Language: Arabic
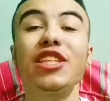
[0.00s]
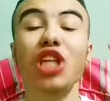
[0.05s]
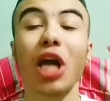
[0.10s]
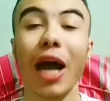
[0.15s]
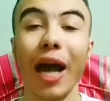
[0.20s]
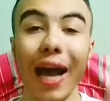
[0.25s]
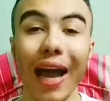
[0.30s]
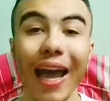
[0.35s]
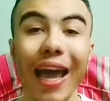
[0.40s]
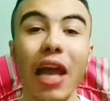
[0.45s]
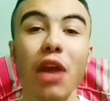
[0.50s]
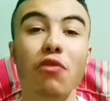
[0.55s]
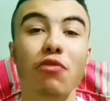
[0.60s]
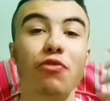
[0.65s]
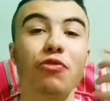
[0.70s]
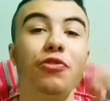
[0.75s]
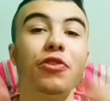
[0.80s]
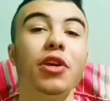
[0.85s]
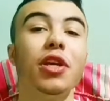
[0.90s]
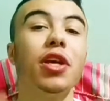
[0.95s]
اللي
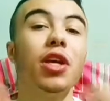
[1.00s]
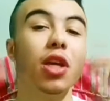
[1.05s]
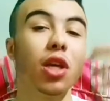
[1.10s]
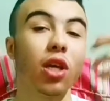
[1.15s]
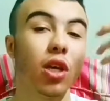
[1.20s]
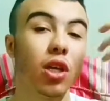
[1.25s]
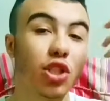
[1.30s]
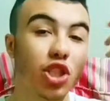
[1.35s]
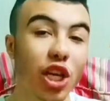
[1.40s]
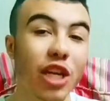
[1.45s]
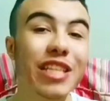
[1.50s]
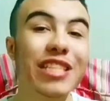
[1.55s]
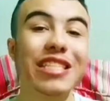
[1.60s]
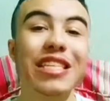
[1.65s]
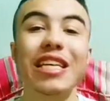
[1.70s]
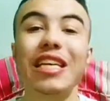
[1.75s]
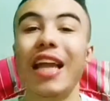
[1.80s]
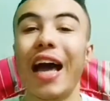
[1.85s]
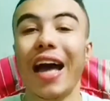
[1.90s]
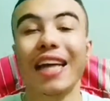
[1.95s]
شغال في
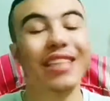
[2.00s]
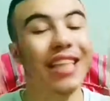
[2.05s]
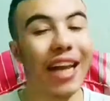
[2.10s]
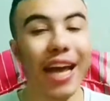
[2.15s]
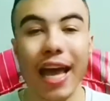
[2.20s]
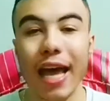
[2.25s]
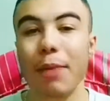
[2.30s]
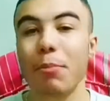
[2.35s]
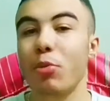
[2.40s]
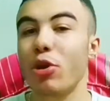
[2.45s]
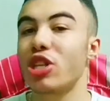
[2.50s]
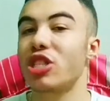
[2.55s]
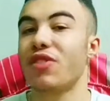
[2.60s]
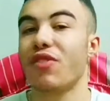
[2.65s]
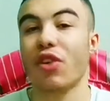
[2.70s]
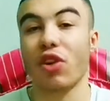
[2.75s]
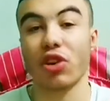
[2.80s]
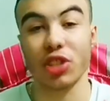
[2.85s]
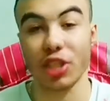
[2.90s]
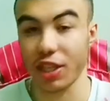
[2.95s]
تشيلسي لحد الان من
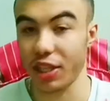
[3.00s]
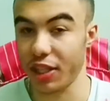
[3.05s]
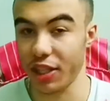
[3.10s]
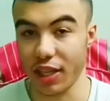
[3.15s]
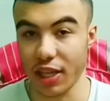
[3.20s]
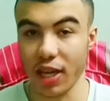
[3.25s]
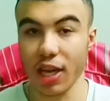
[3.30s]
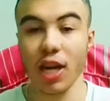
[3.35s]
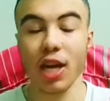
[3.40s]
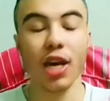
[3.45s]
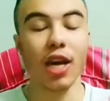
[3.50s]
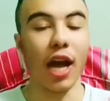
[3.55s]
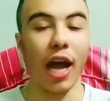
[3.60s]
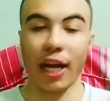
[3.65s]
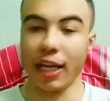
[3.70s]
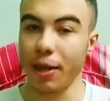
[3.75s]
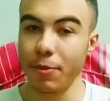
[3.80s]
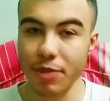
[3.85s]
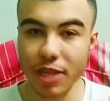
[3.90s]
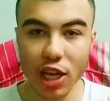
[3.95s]
الصفقات الجديده
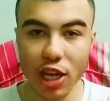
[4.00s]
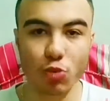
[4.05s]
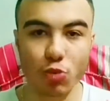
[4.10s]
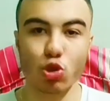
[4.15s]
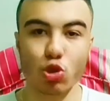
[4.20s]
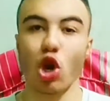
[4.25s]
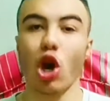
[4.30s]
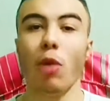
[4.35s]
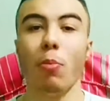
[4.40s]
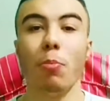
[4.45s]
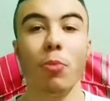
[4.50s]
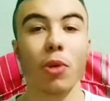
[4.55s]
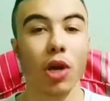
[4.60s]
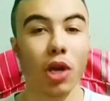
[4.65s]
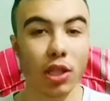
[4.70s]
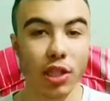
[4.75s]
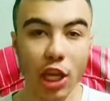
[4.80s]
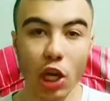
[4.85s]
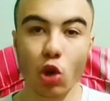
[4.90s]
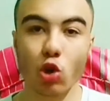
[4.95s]
حكيم زياش مصاب
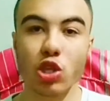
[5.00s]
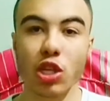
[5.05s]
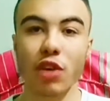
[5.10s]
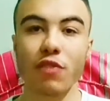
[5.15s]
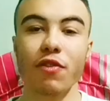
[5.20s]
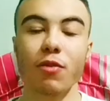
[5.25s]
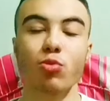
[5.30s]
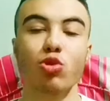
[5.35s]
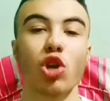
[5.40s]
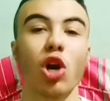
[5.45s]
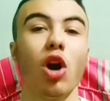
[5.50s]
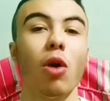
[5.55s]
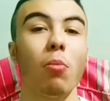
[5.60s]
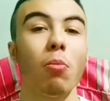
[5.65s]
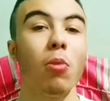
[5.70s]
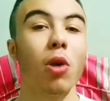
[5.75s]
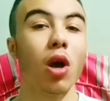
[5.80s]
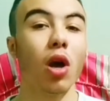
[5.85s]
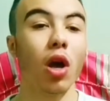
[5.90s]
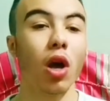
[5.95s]
تياجو سيلفا
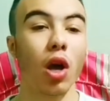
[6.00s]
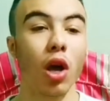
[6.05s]
مصاب